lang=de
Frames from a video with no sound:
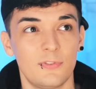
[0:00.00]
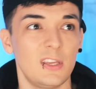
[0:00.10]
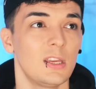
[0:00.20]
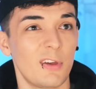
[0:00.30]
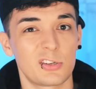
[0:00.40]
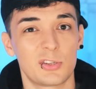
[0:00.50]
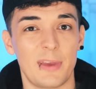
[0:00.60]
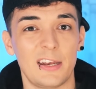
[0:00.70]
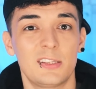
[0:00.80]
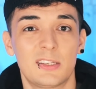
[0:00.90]
wie there's so
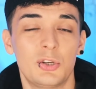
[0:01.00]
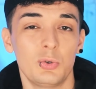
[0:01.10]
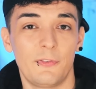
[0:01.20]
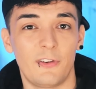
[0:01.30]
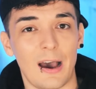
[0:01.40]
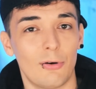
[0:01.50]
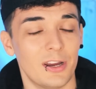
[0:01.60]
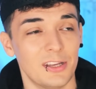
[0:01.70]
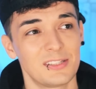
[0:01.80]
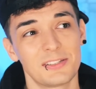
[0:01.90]
many to
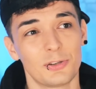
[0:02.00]
deflower ist,